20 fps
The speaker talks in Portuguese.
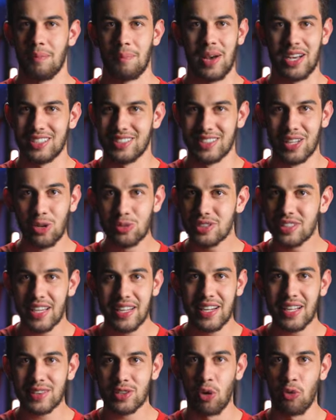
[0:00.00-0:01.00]
Mas não
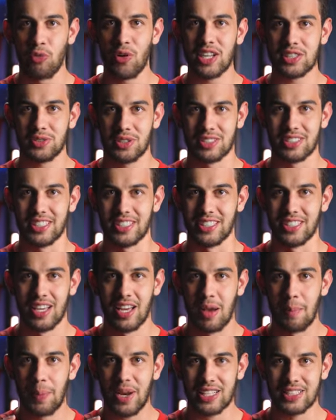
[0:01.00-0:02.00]
seria tão fácil assim.
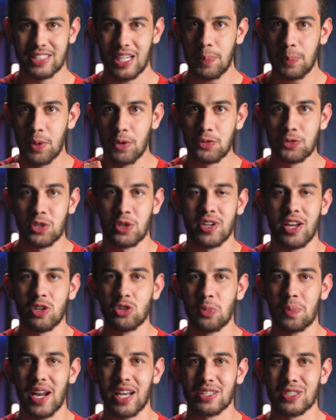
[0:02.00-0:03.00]
Para ser profissional
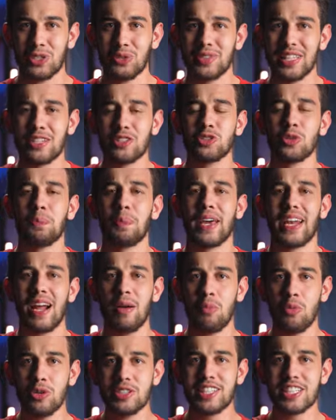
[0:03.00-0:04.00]
no Brasil tem que superar
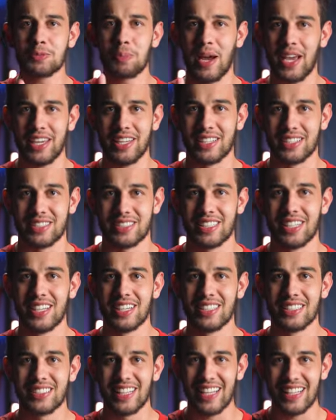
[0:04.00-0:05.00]
muitas barreiras.
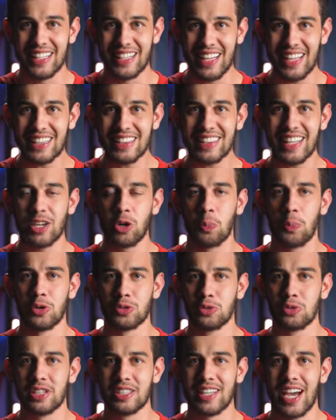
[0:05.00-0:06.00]
Sem nem ter
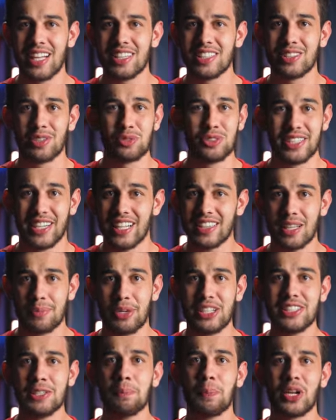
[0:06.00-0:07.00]
oportunidade, são
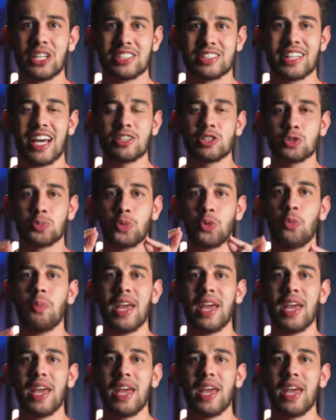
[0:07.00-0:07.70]
diretamente emprestados para